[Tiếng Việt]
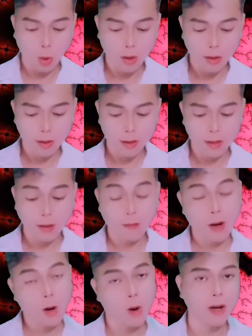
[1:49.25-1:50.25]
Dạ vậy của em
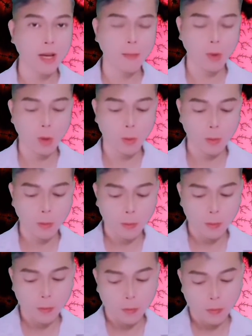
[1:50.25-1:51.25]
có vấn đề,
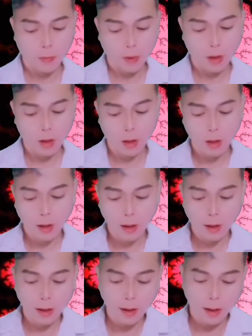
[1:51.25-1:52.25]
bộ em không biết hay
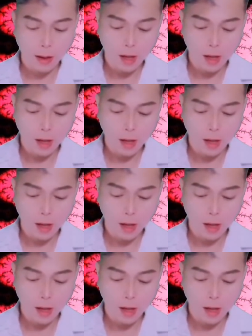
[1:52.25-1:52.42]
sao?